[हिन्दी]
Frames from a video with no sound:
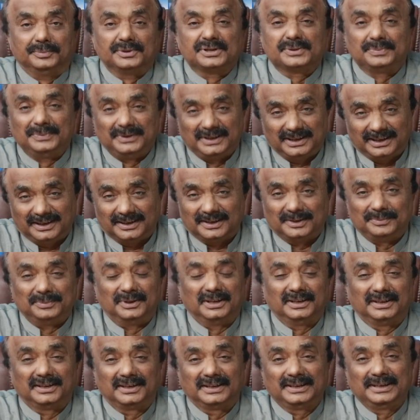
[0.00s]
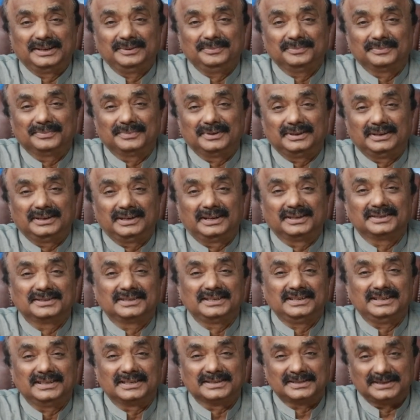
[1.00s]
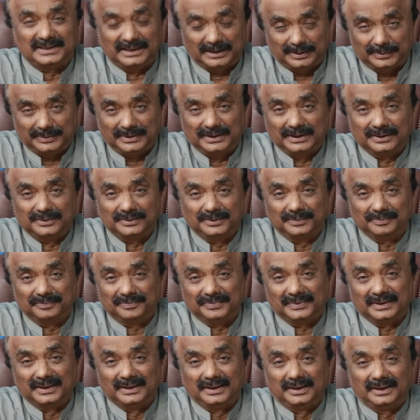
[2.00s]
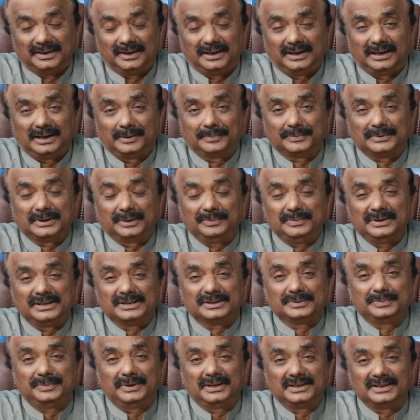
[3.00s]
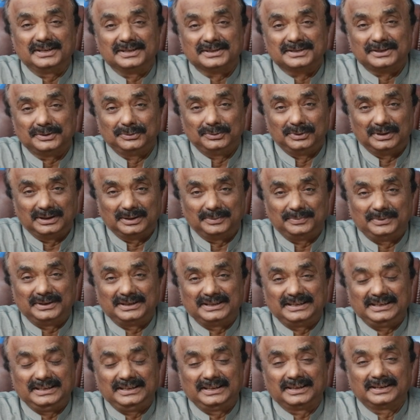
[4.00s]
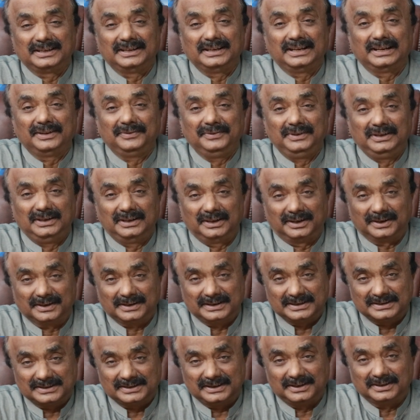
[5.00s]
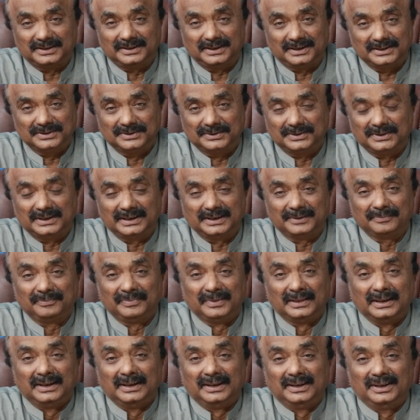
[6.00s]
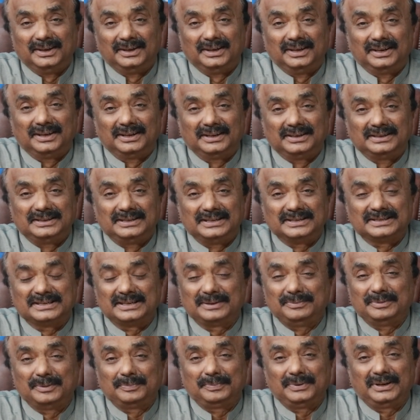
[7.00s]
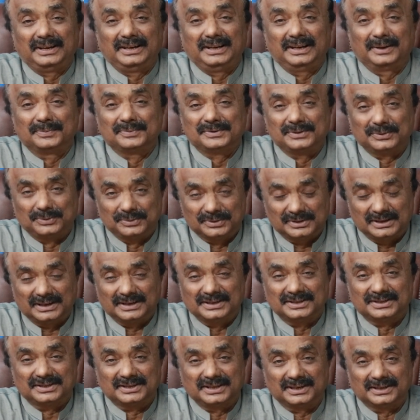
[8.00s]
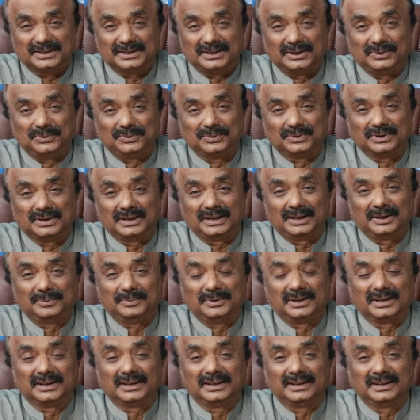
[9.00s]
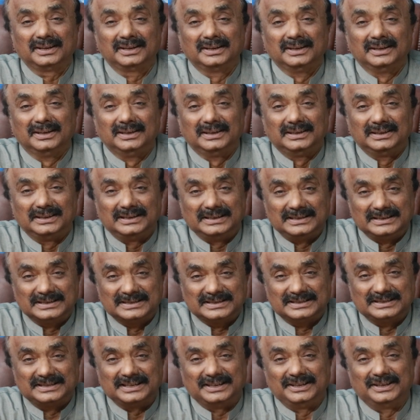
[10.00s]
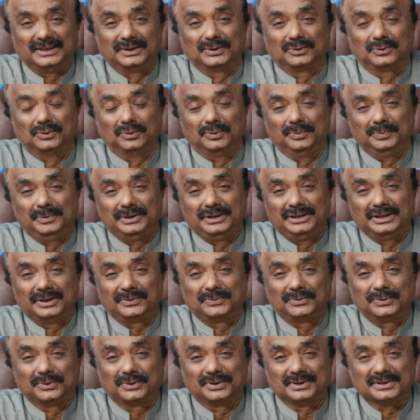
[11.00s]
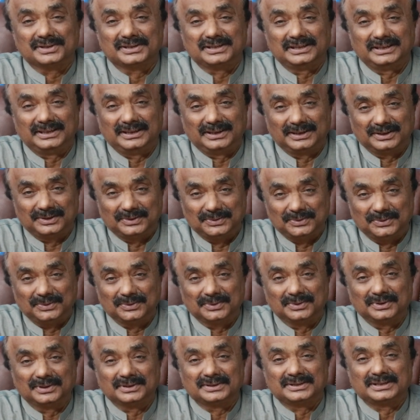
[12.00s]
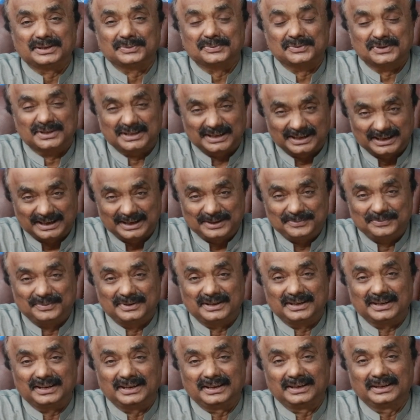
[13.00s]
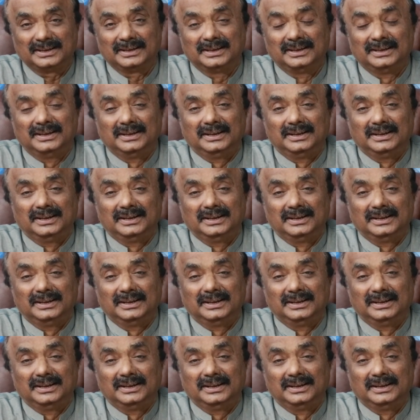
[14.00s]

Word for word: बिसमीम नाजरीन असलकुम आपका मेज़बान असदुल्ला भट्टी एक नए वीलाग के साथ हाज़िर है जैसे मैं पहले आपसे गुजारिश करता हूँ कि हमारे इस चैनल को मीडिया फोकस चैनल को सब्सक्राइब करें